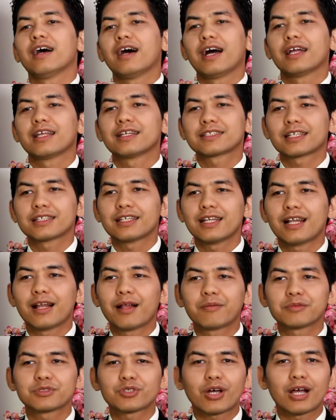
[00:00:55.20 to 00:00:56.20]
Hanya saja
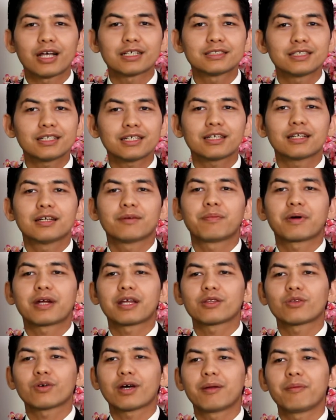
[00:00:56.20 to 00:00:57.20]
dalam stokastik
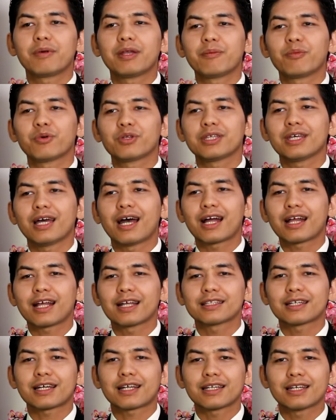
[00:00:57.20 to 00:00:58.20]
perhitungan meliputi harga
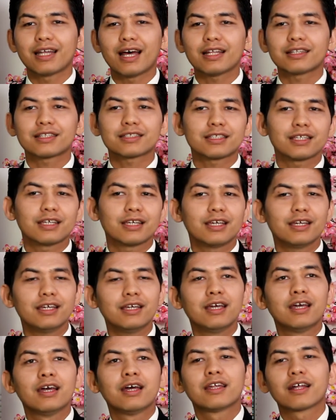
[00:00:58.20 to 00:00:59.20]
terendah
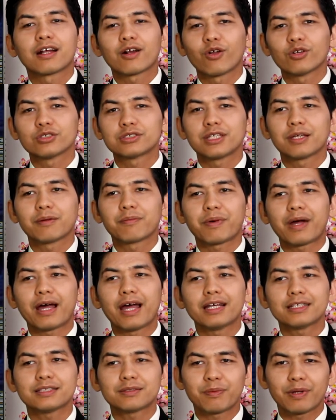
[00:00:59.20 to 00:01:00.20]
tertinggi closing
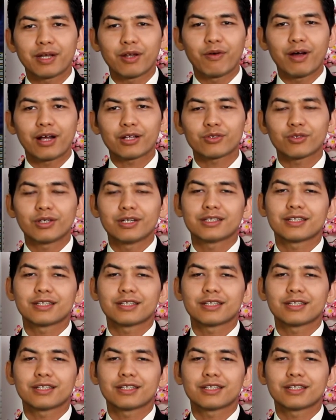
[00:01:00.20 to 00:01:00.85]
price pada waktu yang